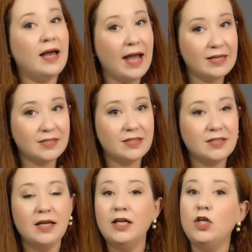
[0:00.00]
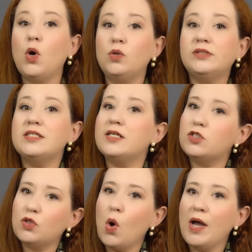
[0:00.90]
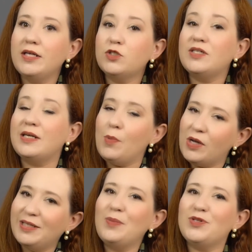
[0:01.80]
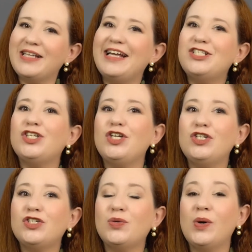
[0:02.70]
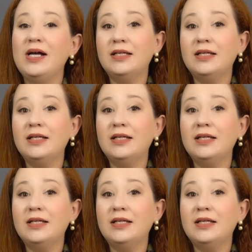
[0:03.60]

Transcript: Essas e outras questões nós abordamos na Rede Índigo,